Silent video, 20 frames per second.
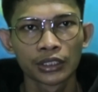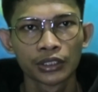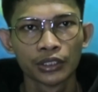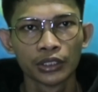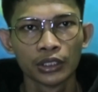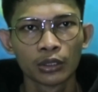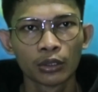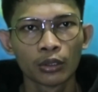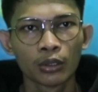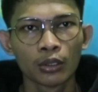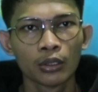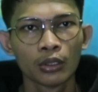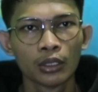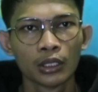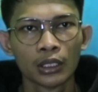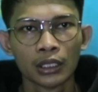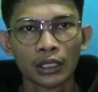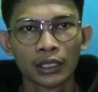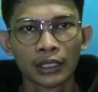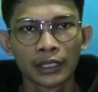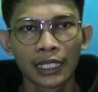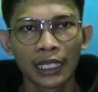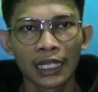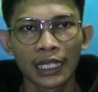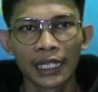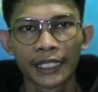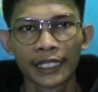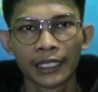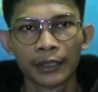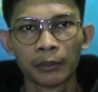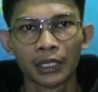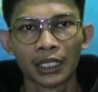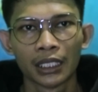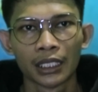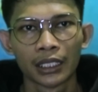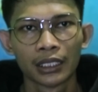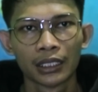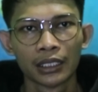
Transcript: Shiro Nakayama